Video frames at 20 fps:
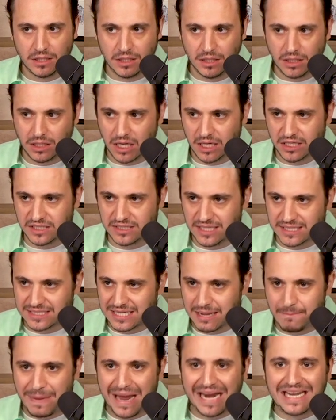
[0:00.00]
y quieres
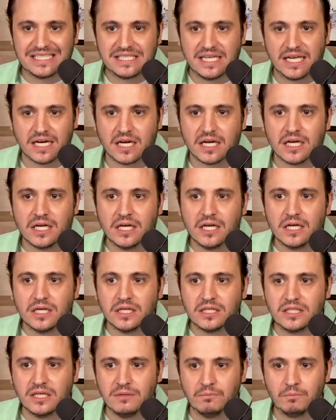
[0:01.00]
desaparecer
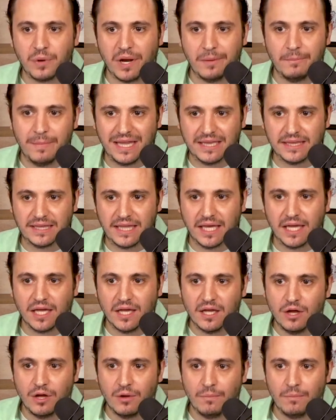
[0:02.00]
simplemente.